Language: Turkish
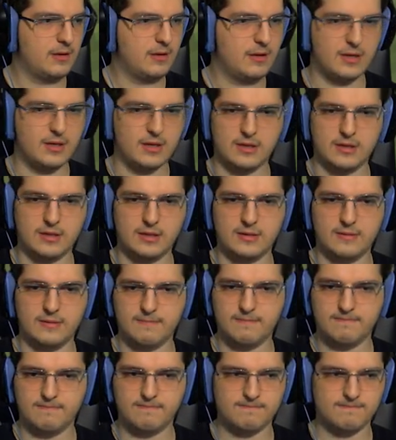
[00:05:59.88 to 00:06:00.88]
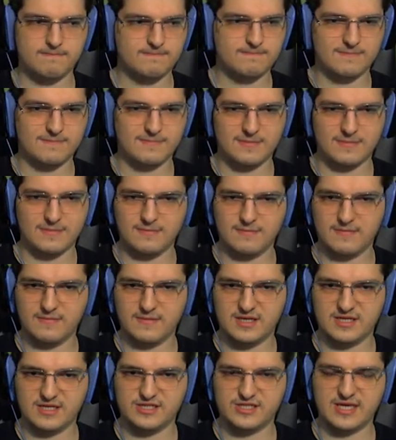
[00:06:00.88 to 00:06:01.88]
Ee,
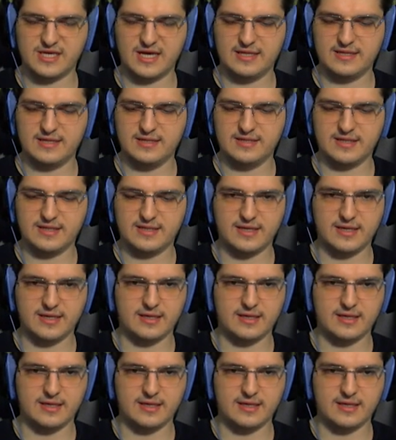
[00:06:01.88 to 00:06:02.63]
kış geldiğinde de